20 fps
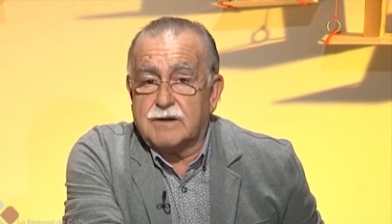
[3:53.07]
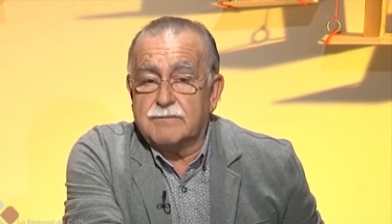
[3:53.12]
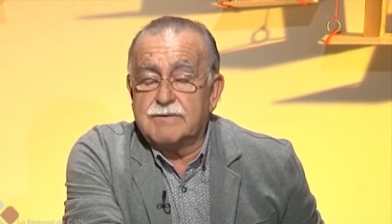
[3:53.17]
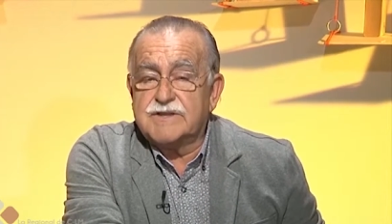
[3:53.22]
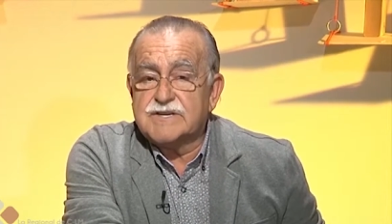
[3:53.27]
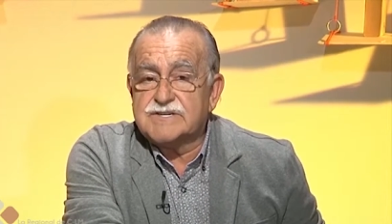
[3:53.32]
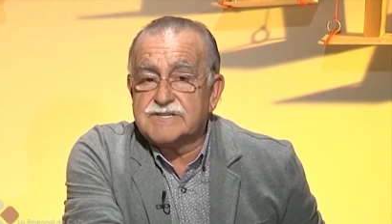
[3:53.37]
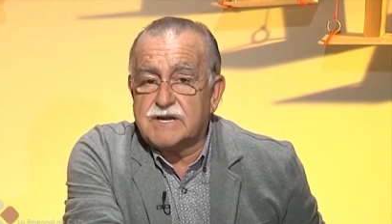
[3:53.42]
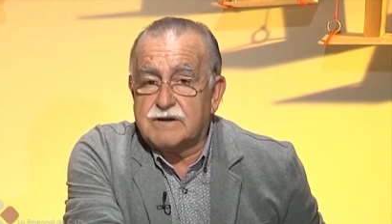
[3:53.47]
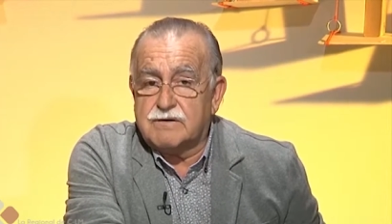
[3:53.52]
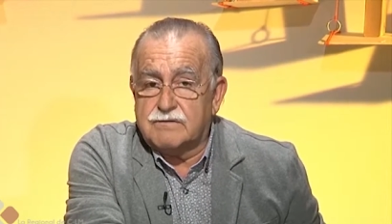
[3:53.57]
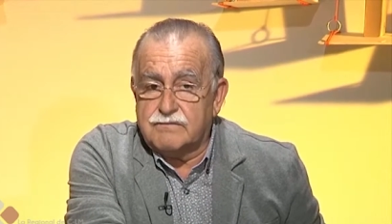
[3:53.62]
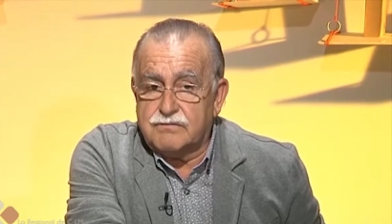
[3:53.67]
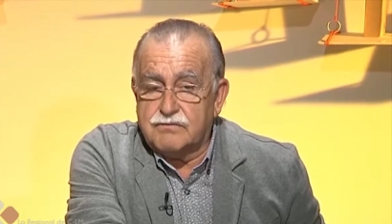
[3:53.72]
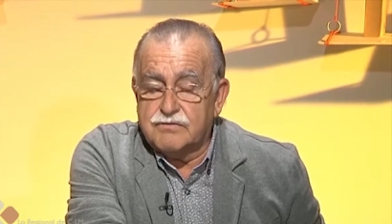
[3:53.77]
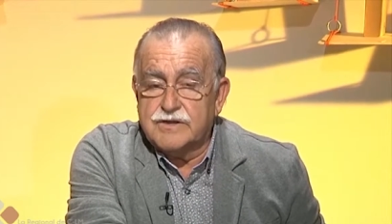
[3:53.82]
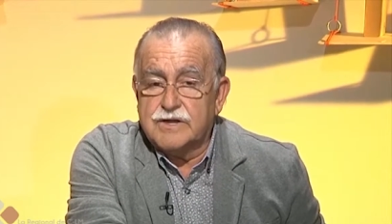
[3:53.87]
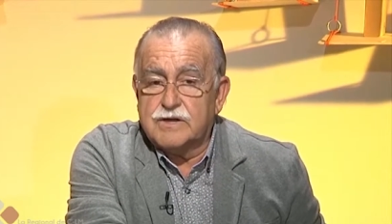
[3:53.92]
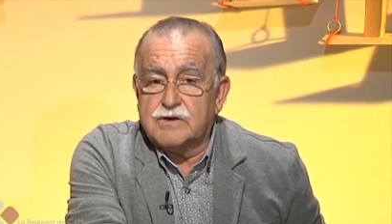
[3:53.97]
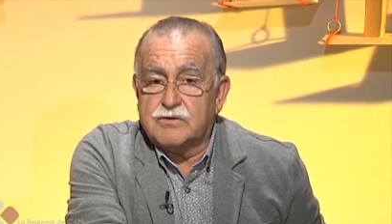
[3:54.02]
que a veces se
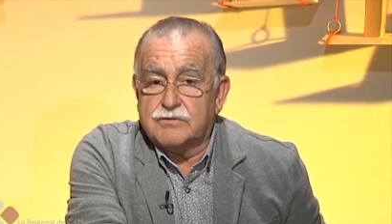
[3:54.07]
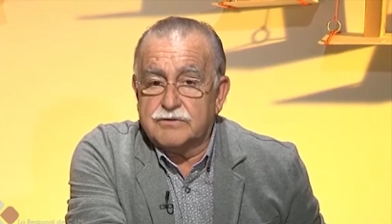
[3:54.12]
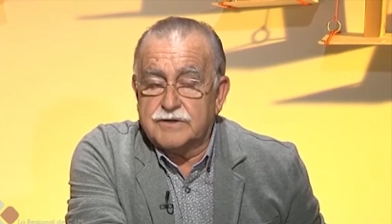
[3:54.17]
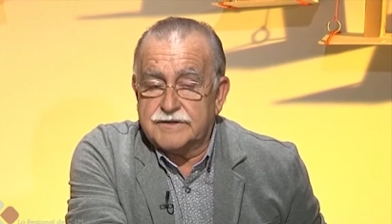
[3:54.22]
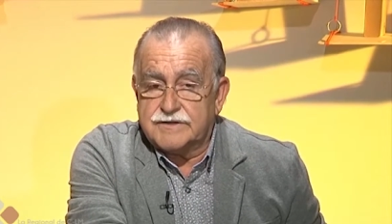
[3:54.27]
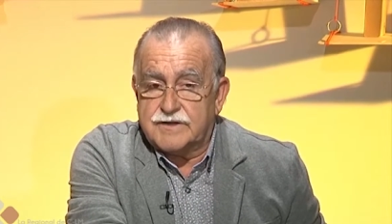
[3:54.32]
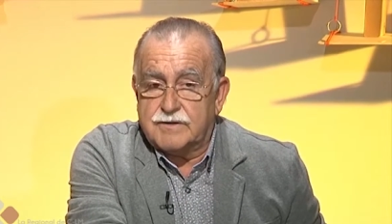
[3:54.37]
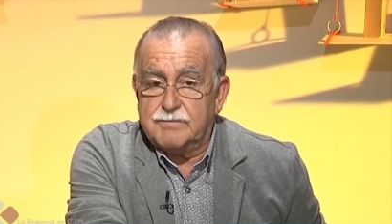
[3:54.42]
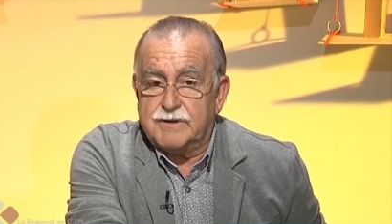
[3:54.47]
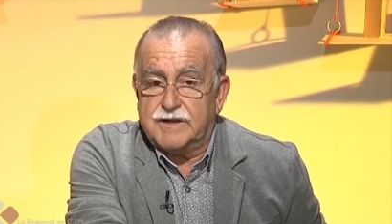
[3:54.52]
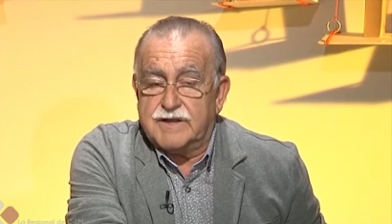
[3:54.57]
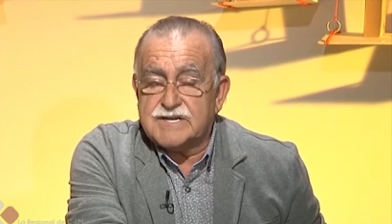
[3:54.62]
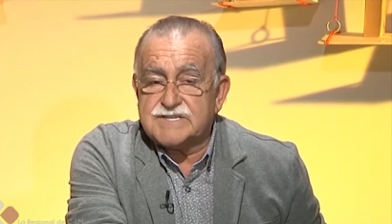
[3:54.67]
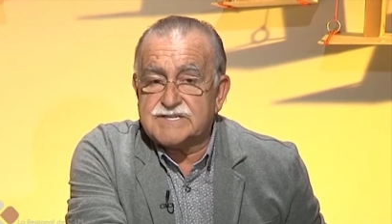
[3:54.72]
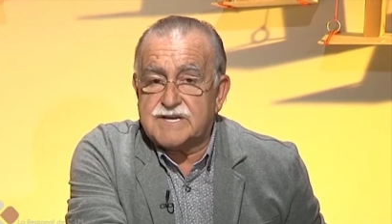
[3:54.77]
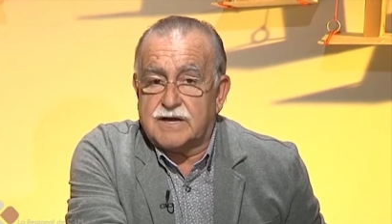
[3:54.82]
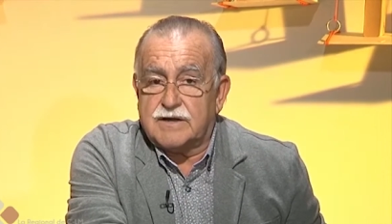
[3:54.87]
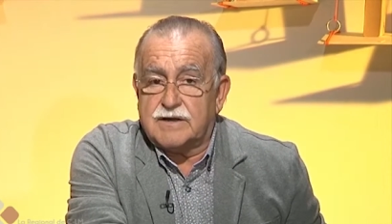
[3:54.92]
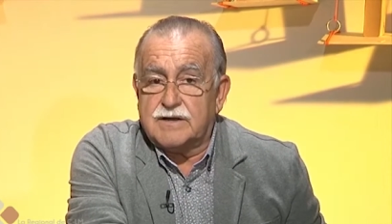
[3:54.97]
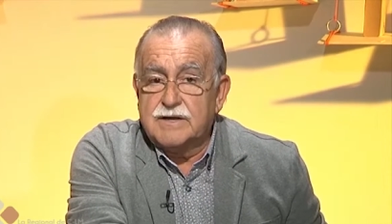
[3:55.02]
confunden con
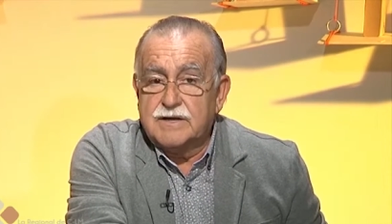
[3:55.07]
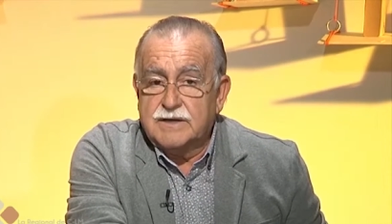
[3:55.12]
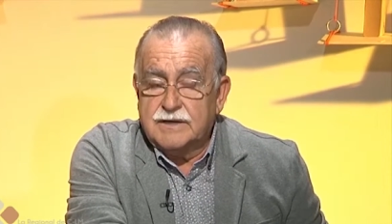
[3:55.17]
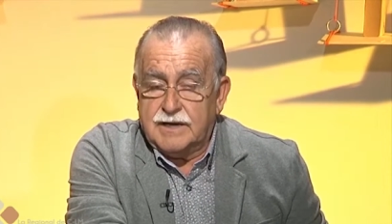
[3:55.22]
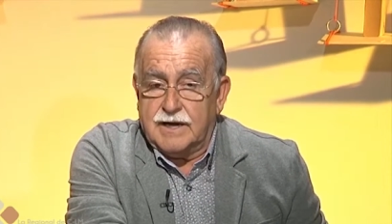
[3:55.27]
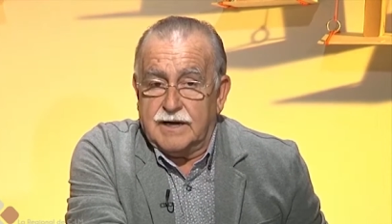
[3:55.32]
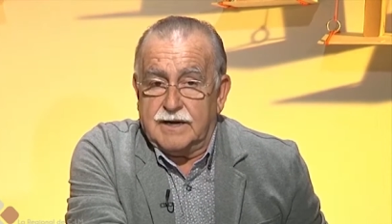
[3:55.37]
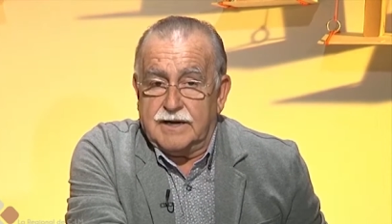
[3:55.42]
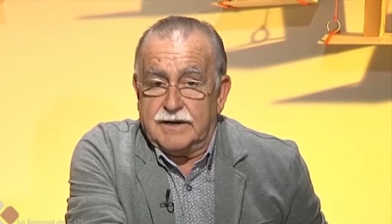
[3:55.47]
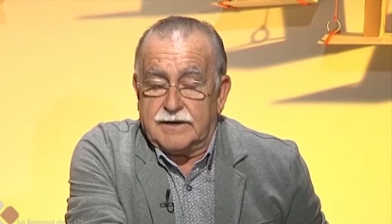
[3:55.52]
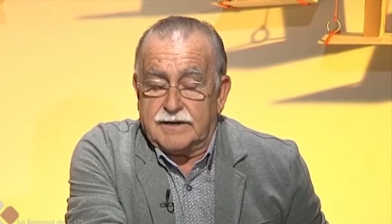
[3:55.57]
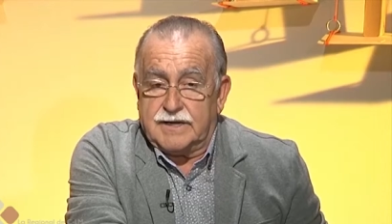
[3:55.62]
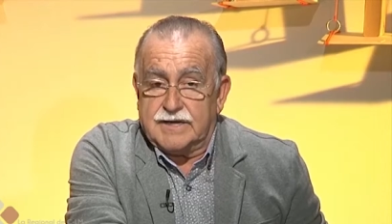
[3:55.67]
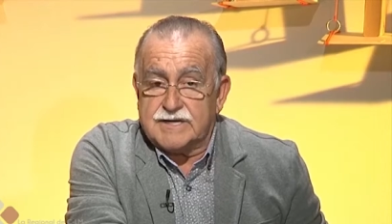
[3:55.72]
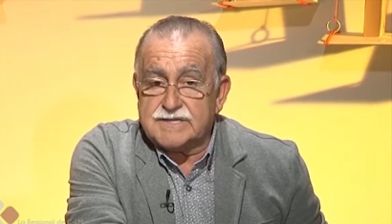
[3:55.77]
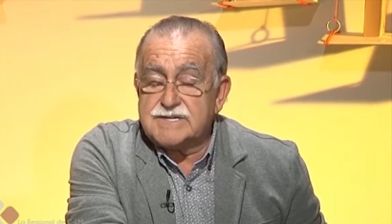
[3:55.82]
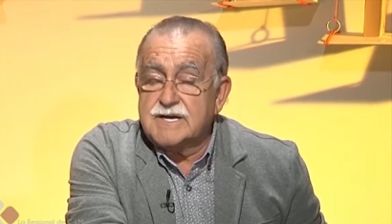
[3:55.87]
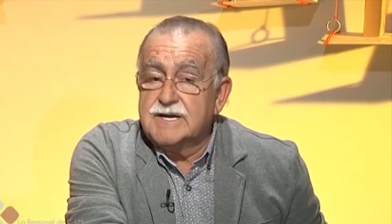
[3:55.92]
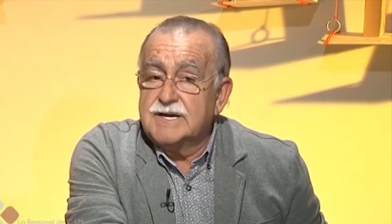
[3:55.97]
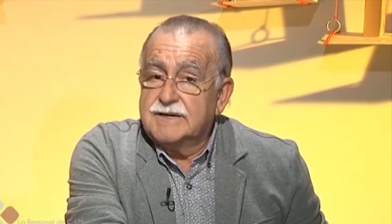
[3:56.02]
determinadas
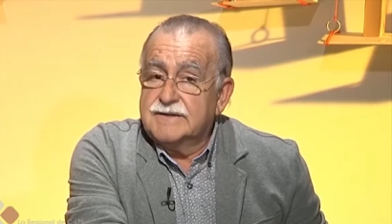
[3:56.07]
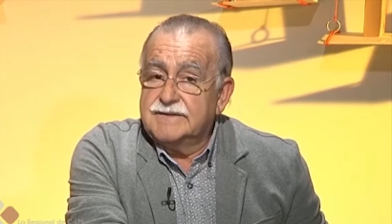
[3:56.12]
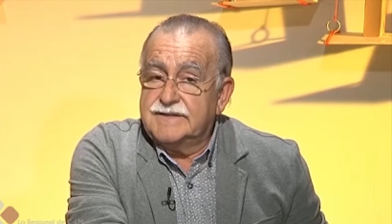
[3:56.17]
alergias.